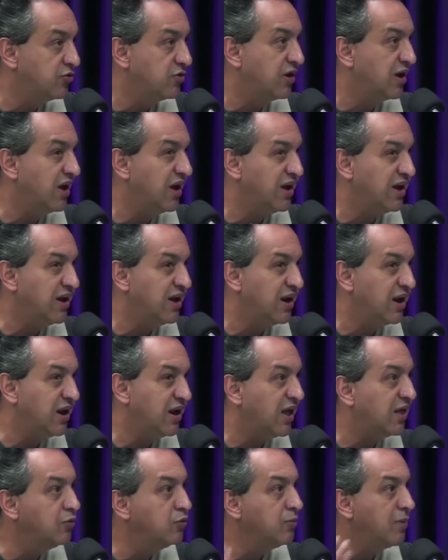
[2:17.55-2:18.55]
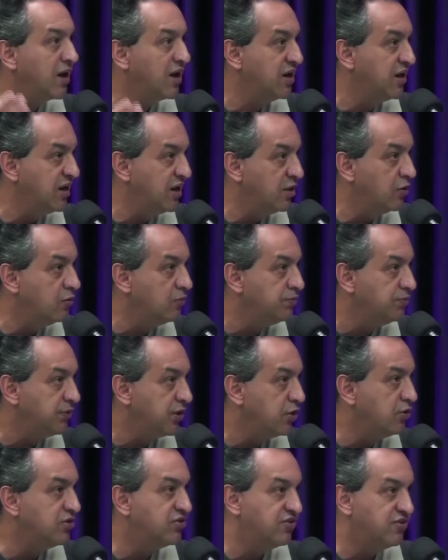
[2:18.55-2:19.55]
O cara era lá do Maranhão,
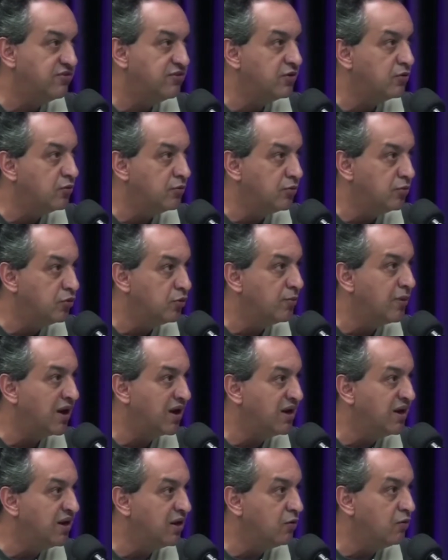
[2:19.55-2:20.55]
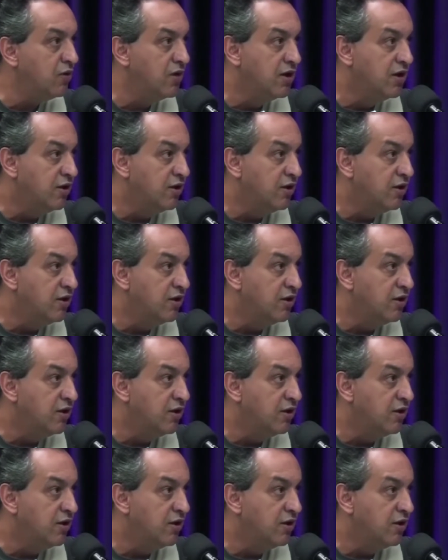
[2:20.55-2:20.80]
eu estive no, no Maranhão,